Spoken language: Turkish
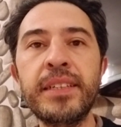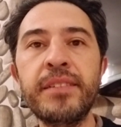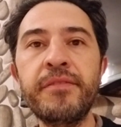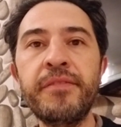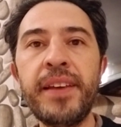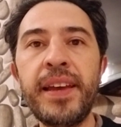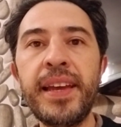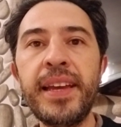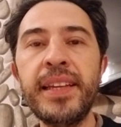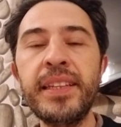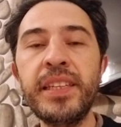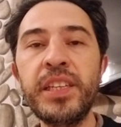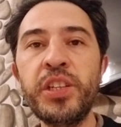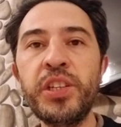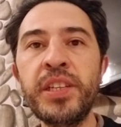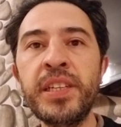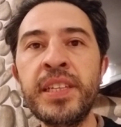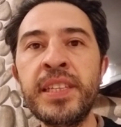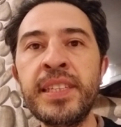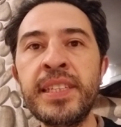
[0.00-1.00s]
ve
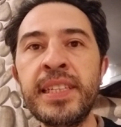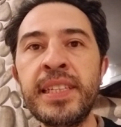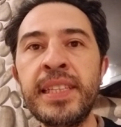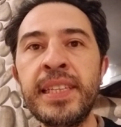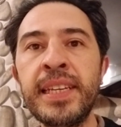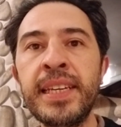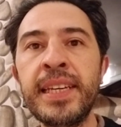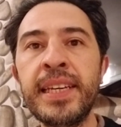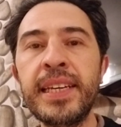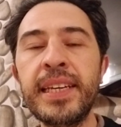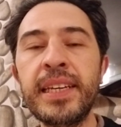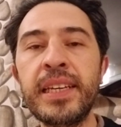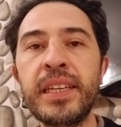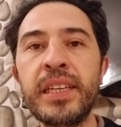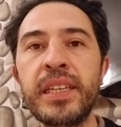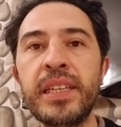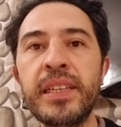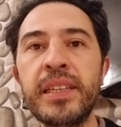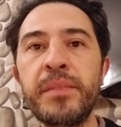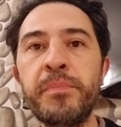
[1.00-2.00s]
dişinizin
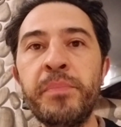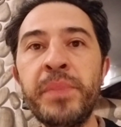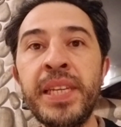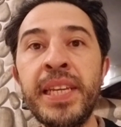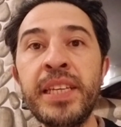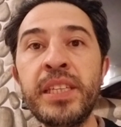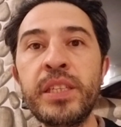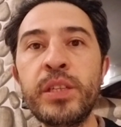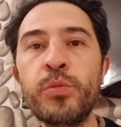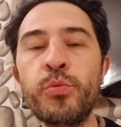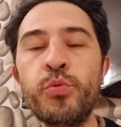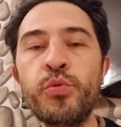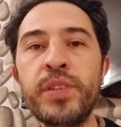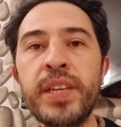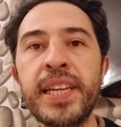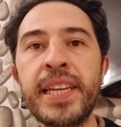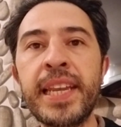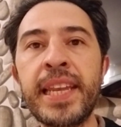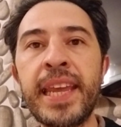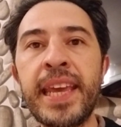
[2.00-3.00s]
e, minesi
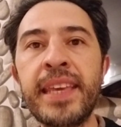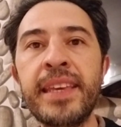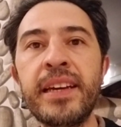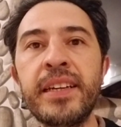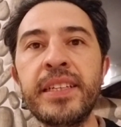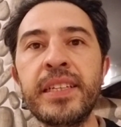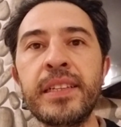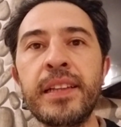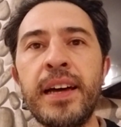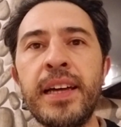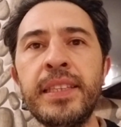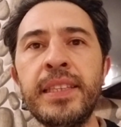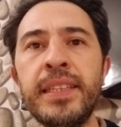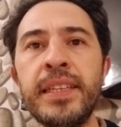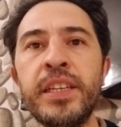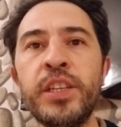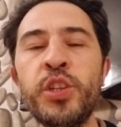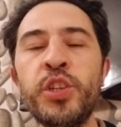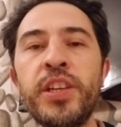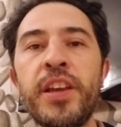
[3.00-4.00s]
üzerine yayılan
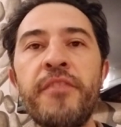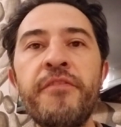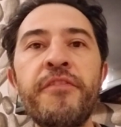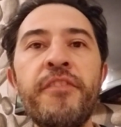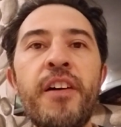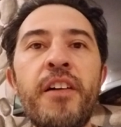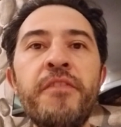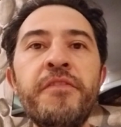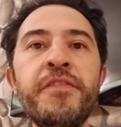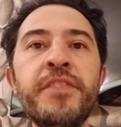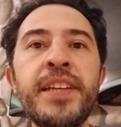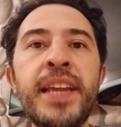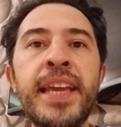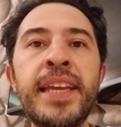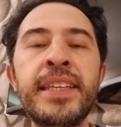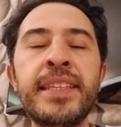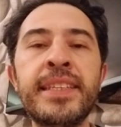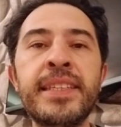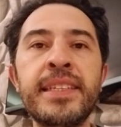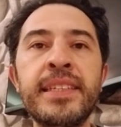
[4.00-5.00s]
şeffaf,
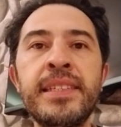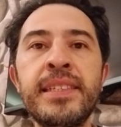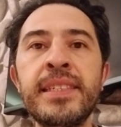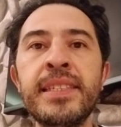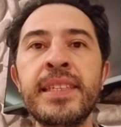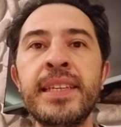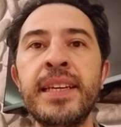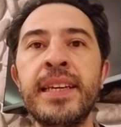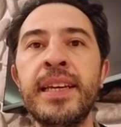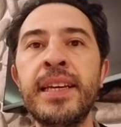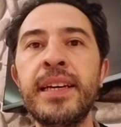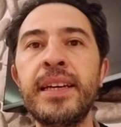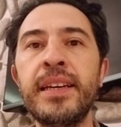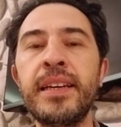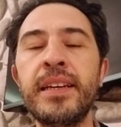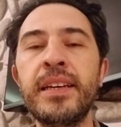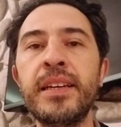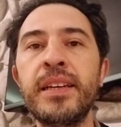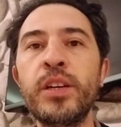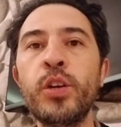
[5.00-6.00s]
renksiz,
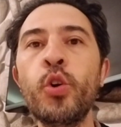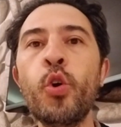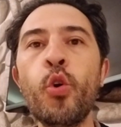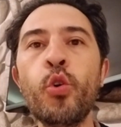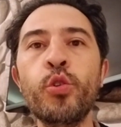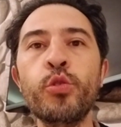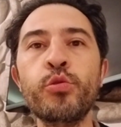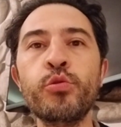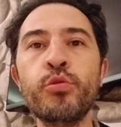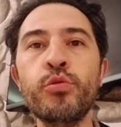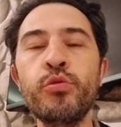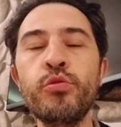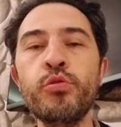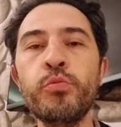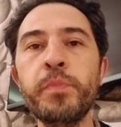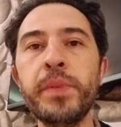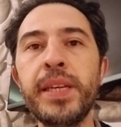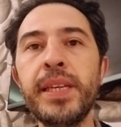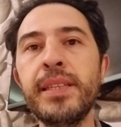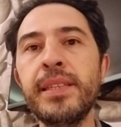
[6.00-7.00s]
e,
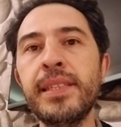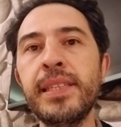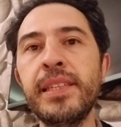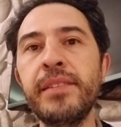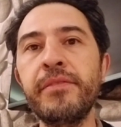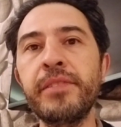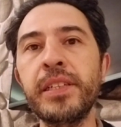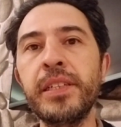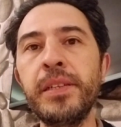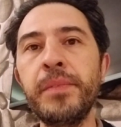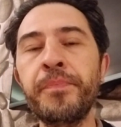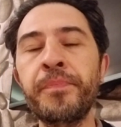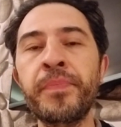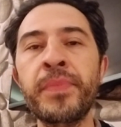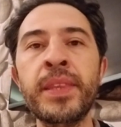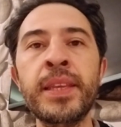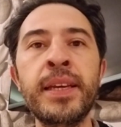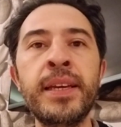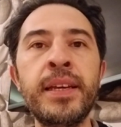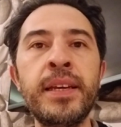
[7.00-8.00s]
kokusuz bir sıvı.
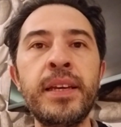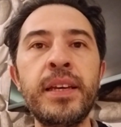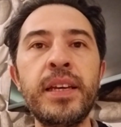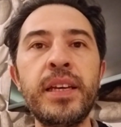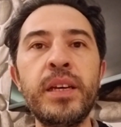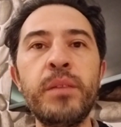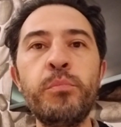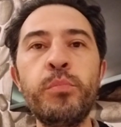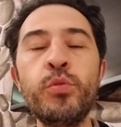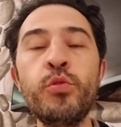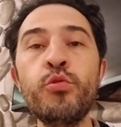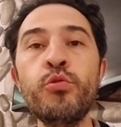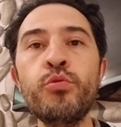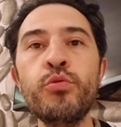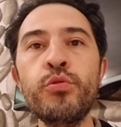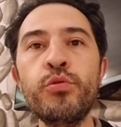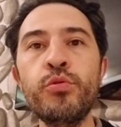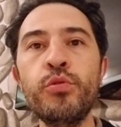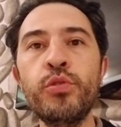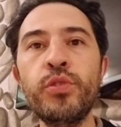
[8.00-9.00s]
E, bunu
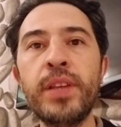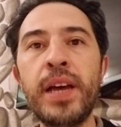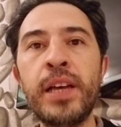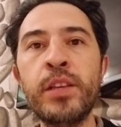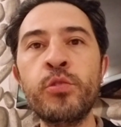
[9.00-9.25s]
sürdükten